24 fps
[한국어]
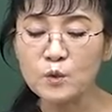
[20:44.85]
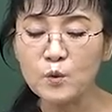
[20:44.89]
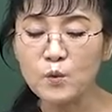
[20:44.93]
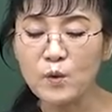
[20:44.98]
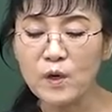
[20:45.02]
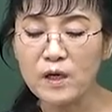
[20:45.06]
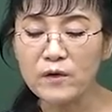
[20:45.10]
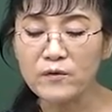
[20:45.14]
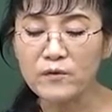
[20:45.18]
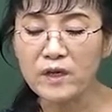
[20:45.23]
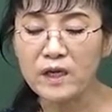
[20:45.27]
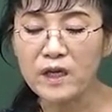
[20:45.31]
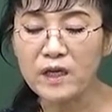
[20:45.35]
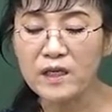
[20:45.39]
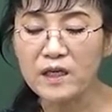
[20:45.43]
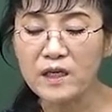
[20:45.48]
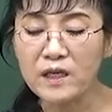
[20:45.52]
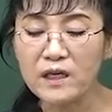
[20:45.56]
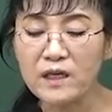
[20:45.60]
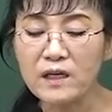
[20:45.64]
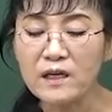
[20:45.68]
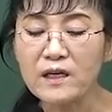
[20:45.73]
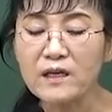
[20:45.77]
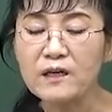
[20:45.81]

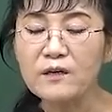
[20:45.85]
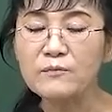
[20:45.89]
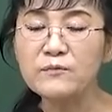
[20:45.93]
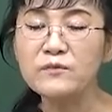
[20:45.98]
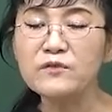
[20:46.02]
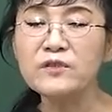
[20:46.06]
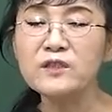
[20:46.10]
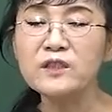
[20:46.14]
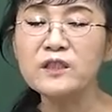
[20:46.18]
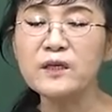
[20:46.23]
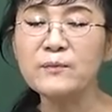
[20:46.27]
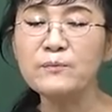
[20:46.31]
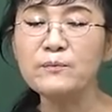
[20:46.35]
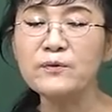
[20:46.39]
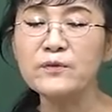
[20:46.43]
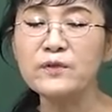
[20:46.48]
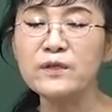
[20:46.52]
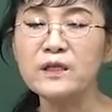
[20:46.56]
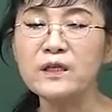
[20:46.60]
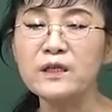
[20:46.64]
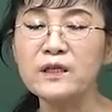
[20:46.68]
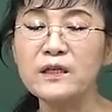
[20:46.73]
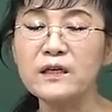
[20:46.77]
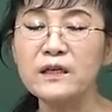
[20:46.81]
종합계획이
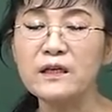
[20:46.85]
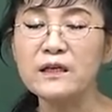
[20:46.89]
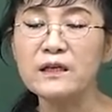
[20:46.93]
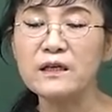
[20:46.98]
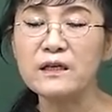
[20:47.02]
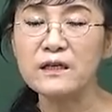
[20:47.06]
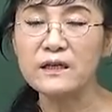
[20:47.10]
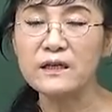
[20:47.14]
문제풀이